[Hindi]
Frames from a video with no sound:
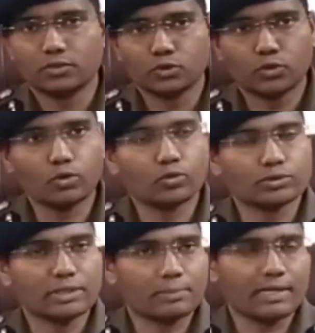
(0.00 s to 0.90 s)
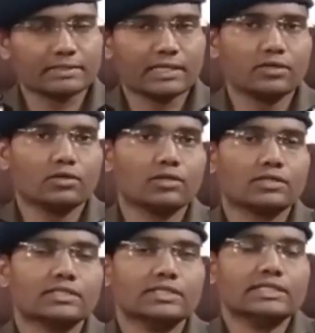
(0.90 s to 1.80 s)
कुछ लोग उनके पास आए
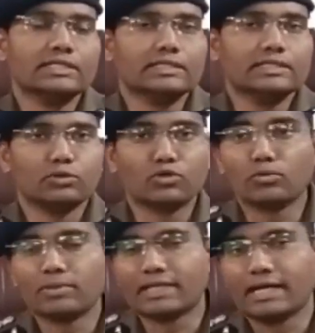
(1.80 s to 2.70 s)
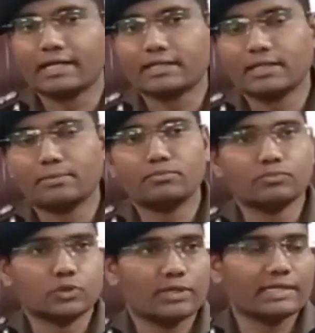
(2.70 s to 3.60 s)
और ये उनको बताया कि हम
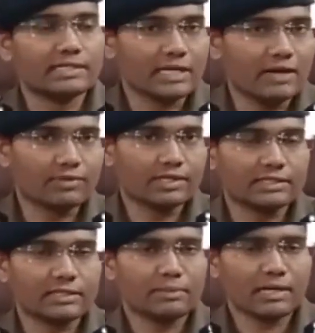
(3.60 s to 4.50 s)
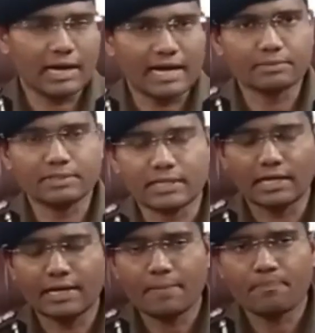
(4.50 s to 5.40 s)
ज्वेलरी साफ़ करते हैं अपना कार्ड भी
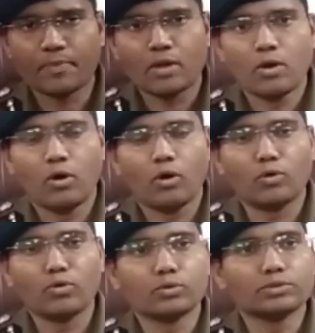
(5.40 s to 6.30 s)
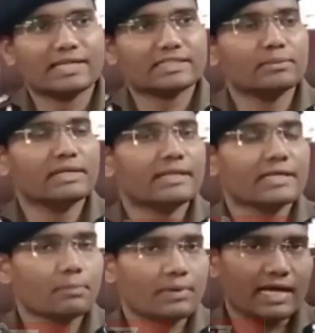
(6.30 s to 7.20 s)
दिखाया और उनको झांसे में
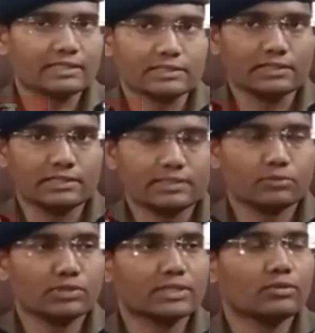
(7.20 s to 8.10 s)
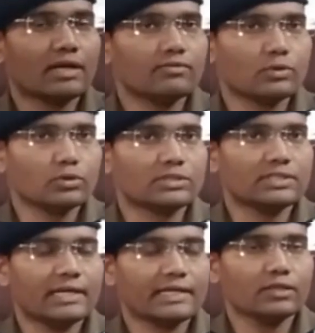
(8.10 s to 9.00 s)
लेने का प्रयास किया जब उनके द्वारा विरोध
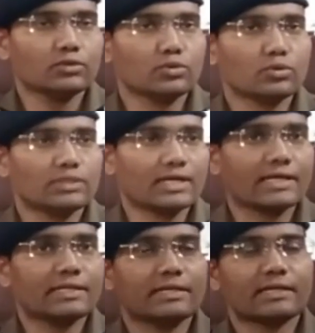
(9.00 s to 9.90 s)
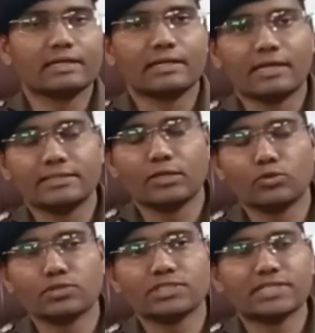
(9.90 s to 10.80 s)
किया गया तो उनको धक्का देकर के गिरा दिया
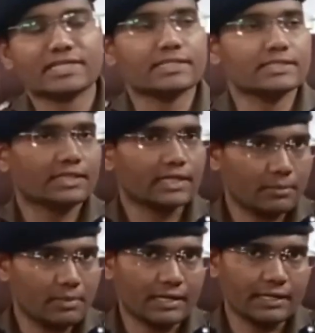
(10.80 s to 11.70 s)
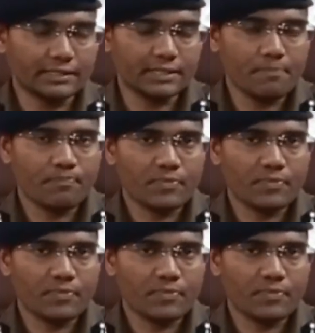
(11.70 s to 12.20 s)
और उनकी चेन खींच करके भाग गए थे